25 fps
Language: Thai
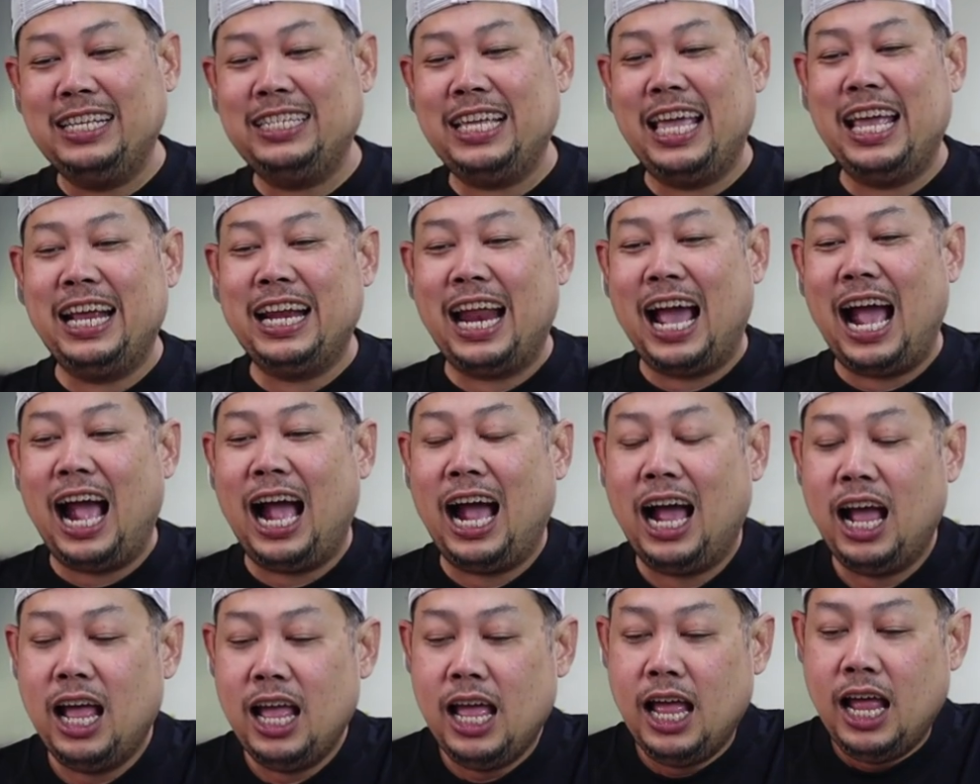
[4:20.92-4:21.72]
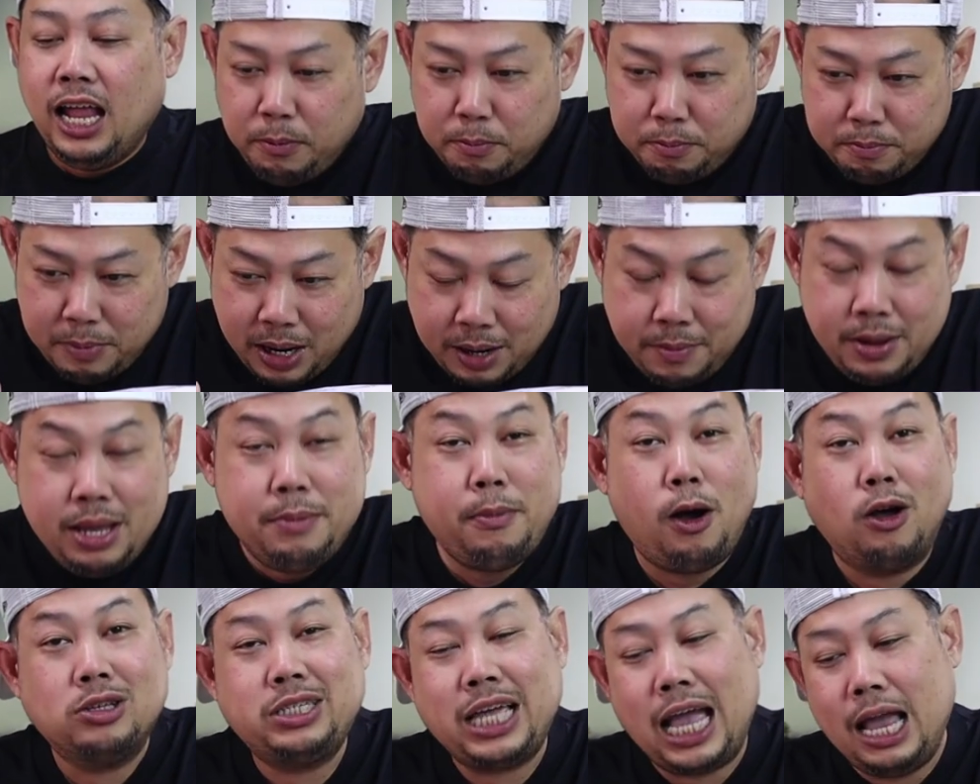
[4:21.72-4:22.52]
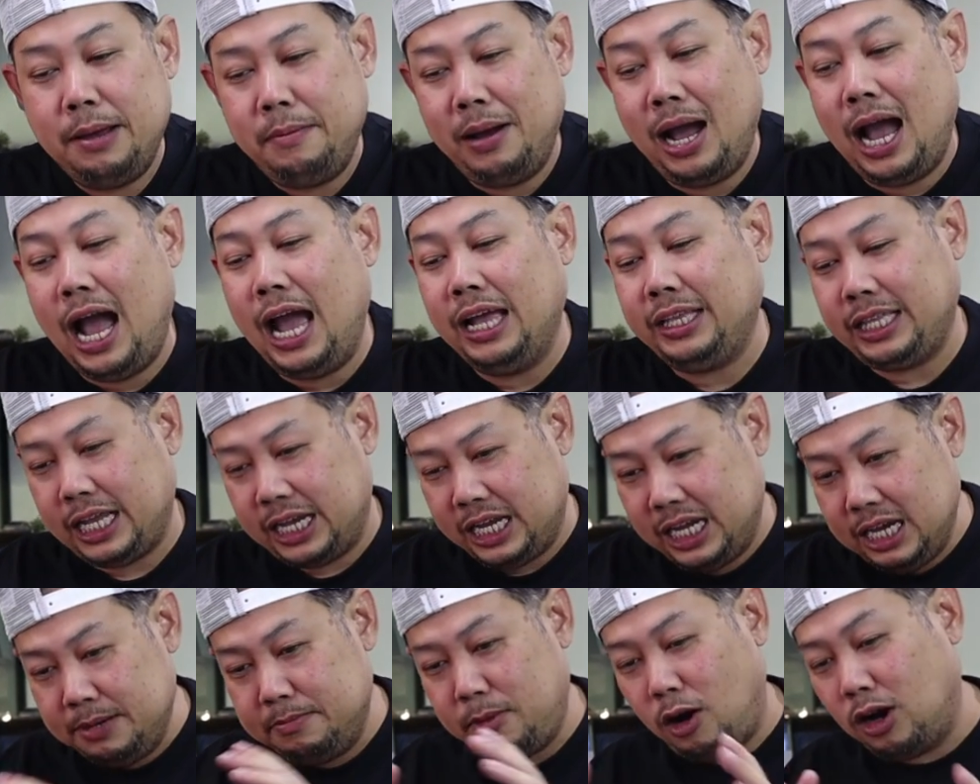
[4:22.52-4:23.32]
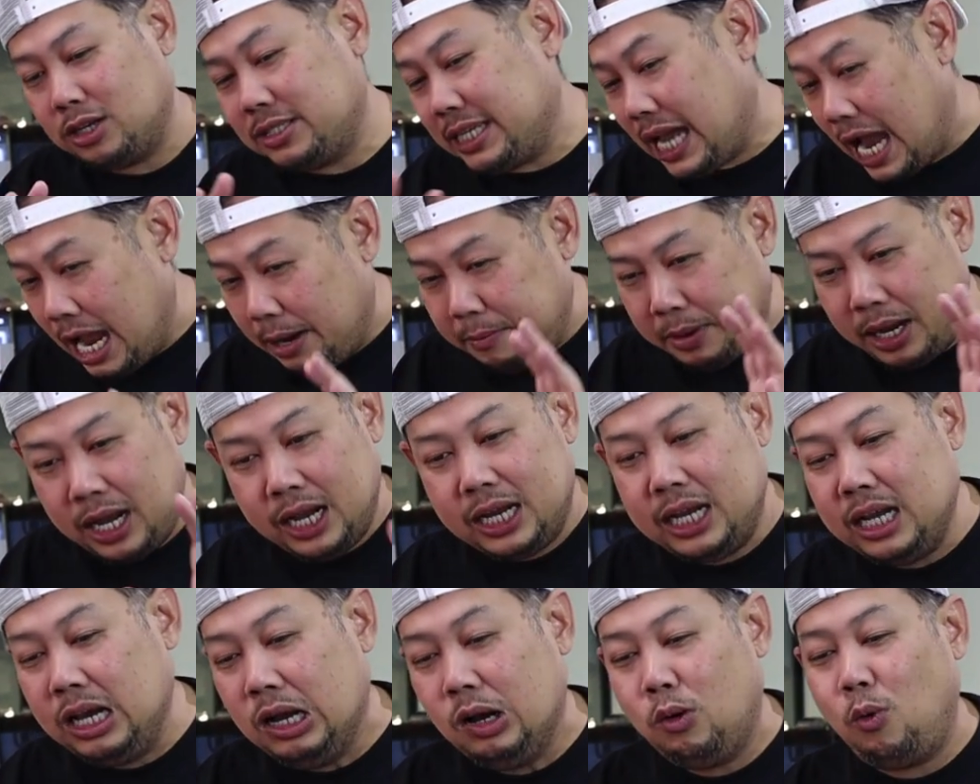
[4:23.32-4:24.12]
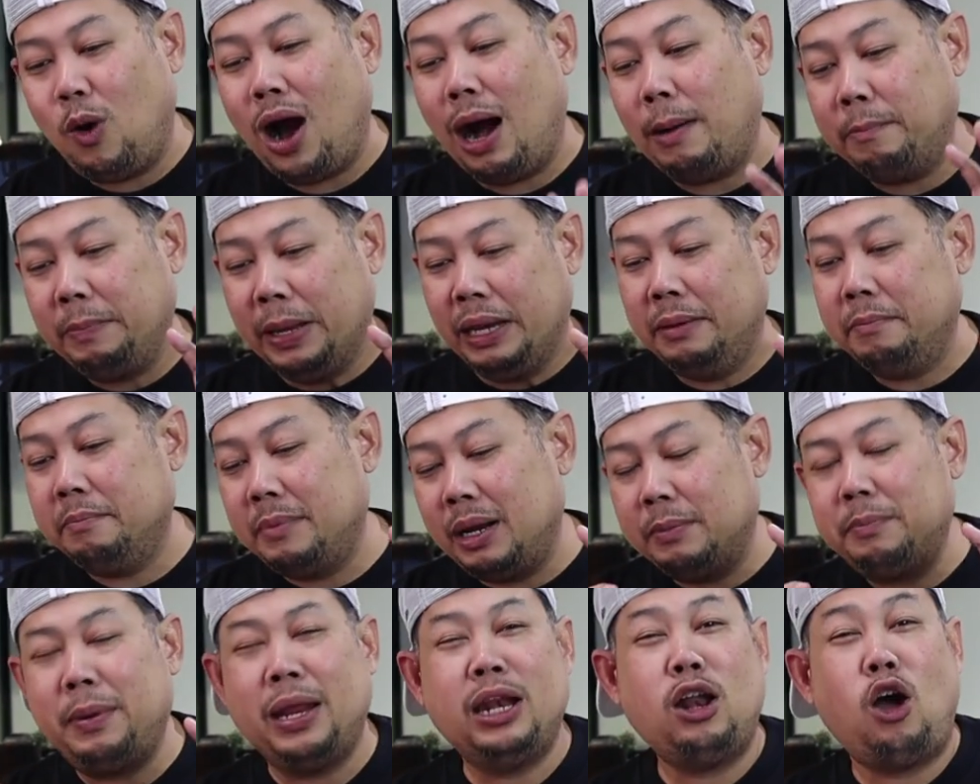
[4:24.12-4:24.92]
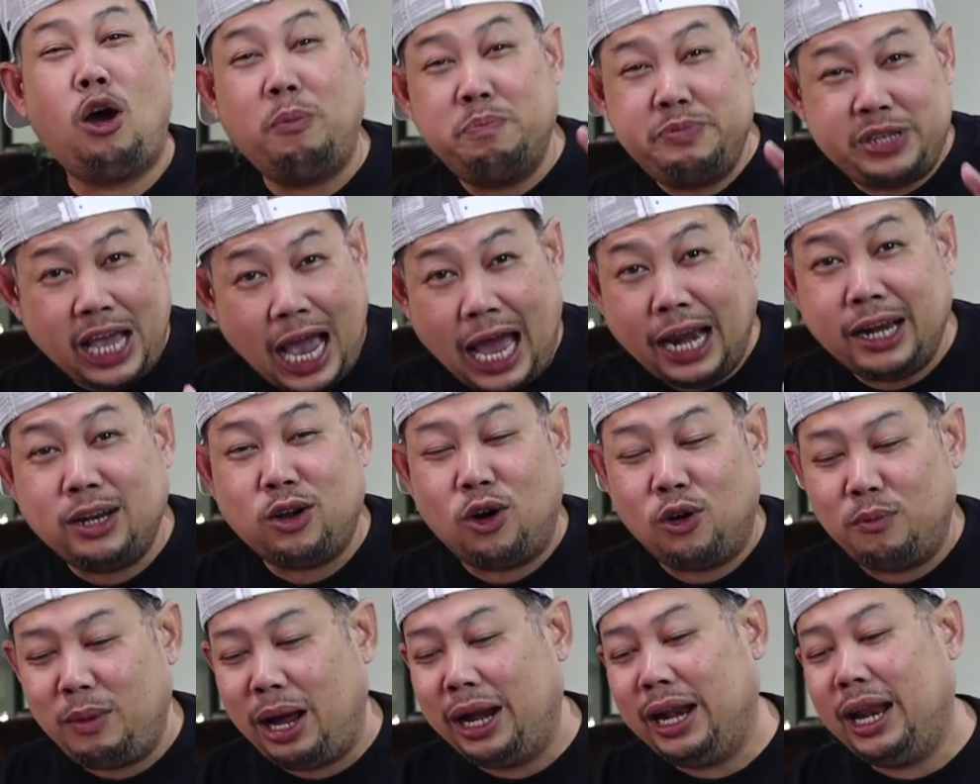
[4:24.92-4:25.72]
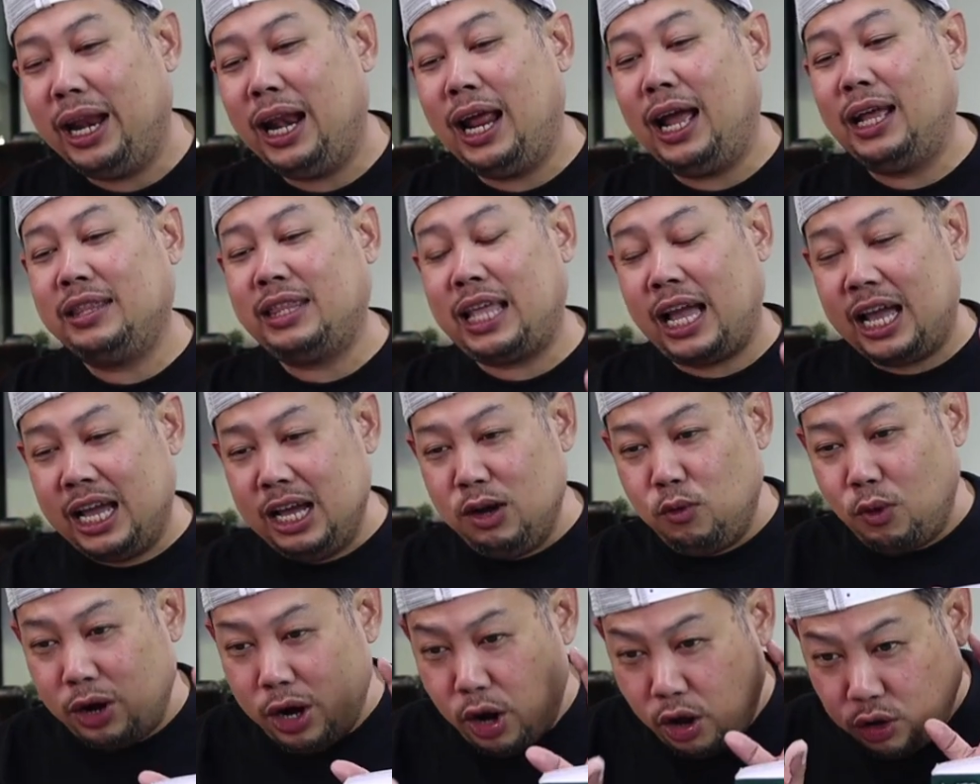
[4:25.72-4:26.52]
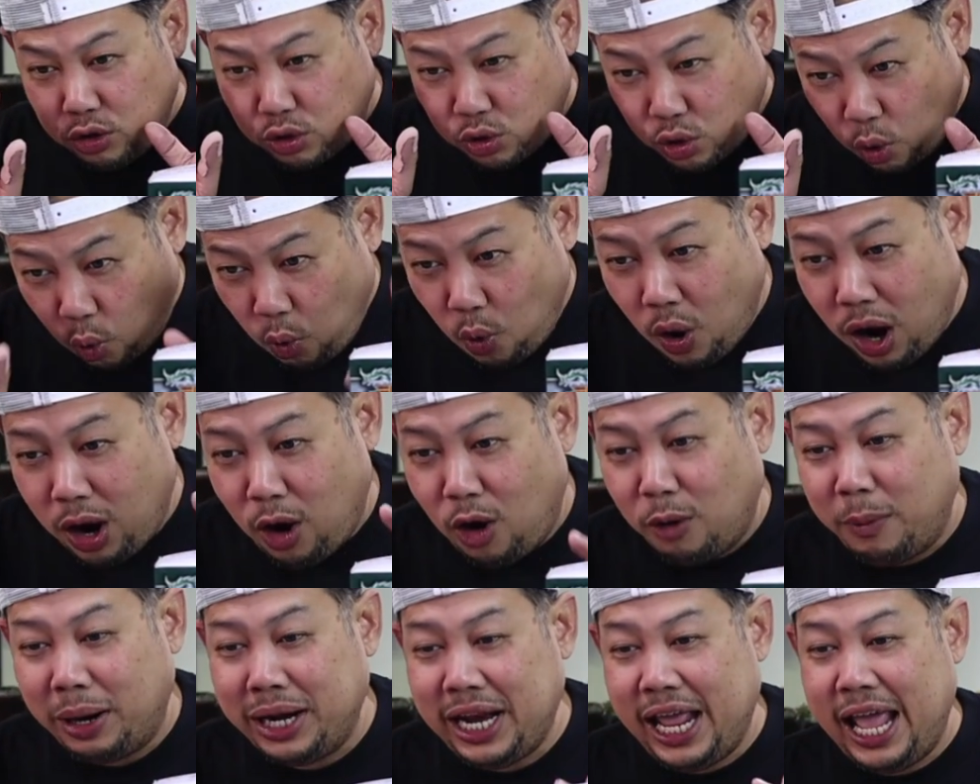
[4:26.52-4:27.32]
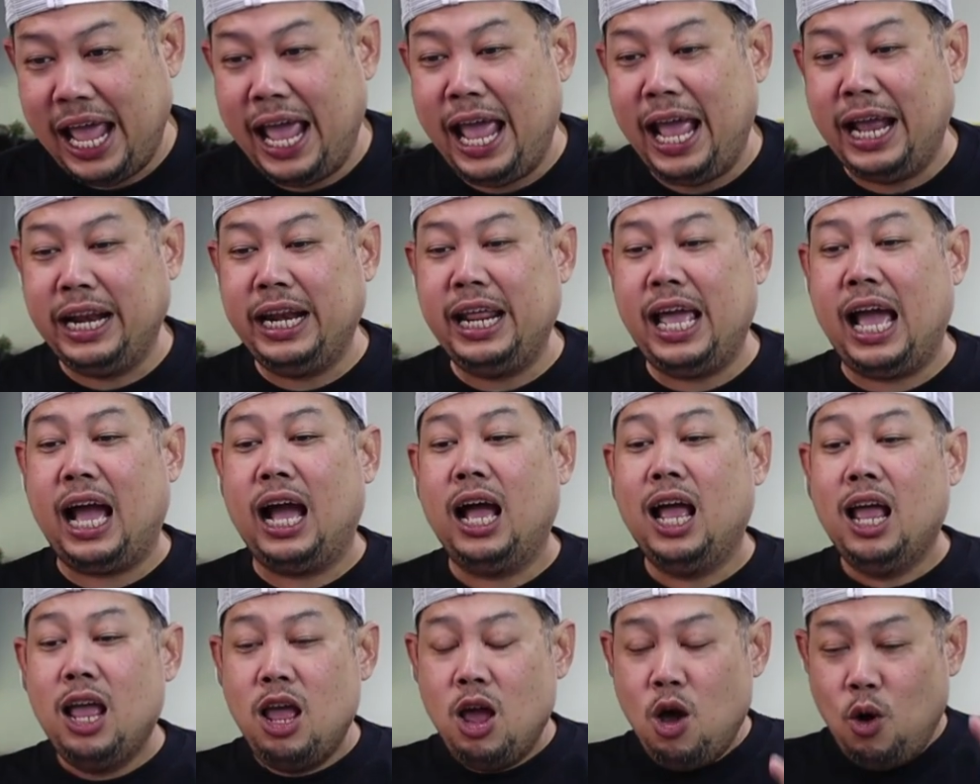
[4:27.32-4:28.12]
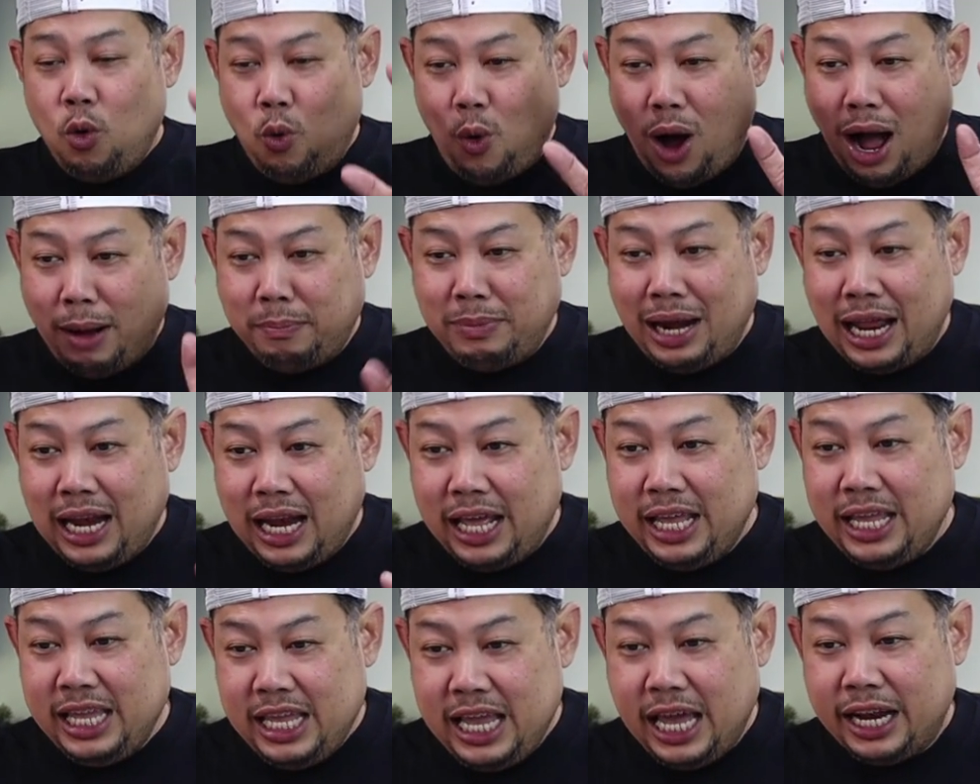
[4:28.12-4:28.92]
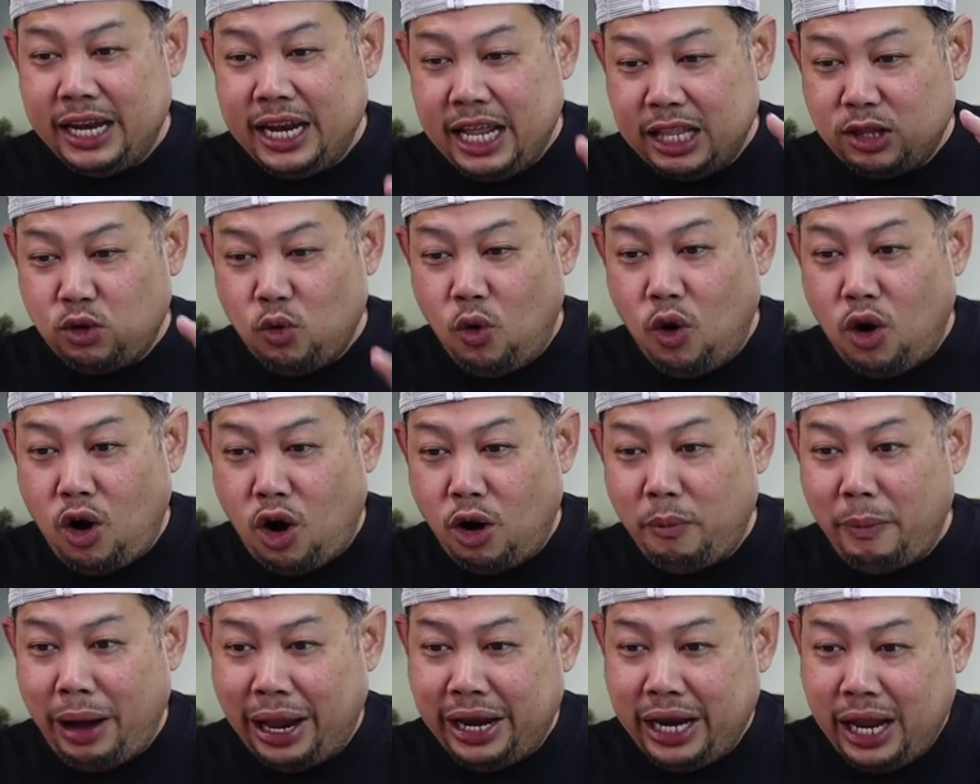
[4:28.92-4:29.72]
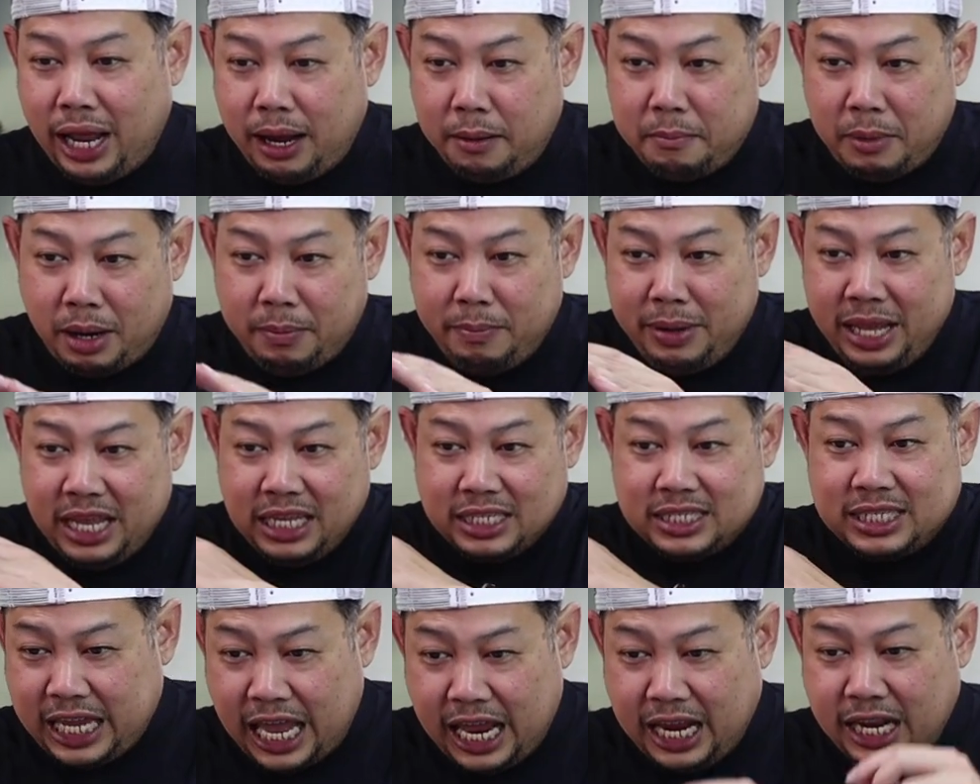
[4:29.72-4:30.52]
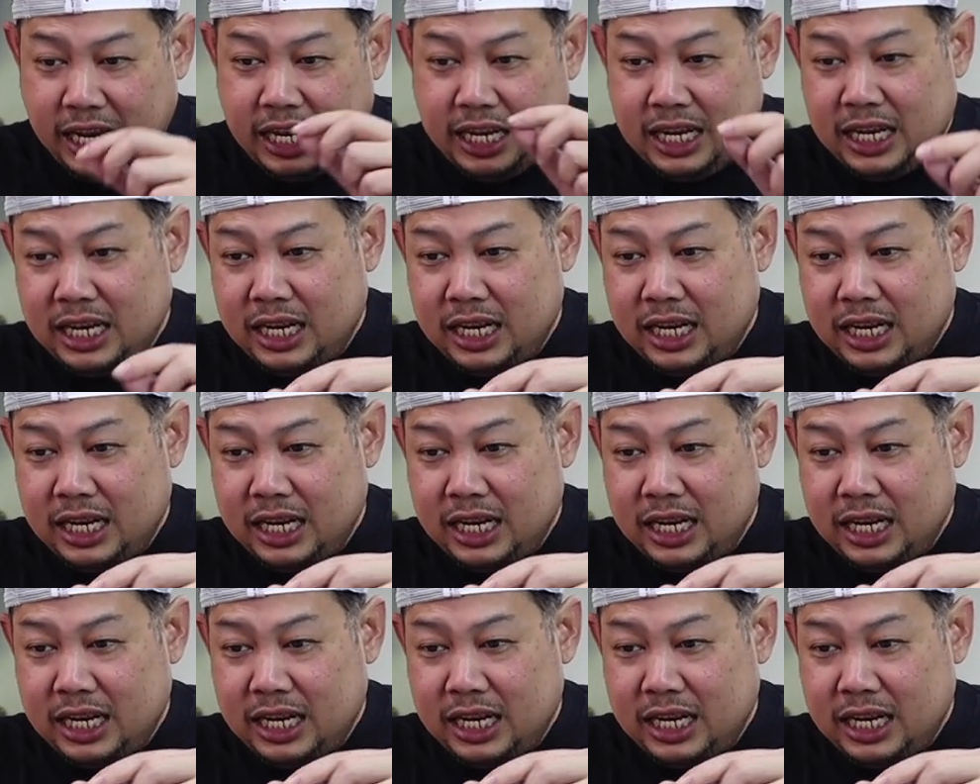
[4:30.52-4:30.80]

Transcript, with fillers: จริงๆนะมันมีมอไซค์มาให้ แต่คือมอไซค์มันก็คือความเป็นมันเป็นออปชั่นของมันนะฮะแต่คือว่าด้วยตัวของมันเองเนี่ยความรายละเอียดในตัวของมันน่ะมันมีเส้น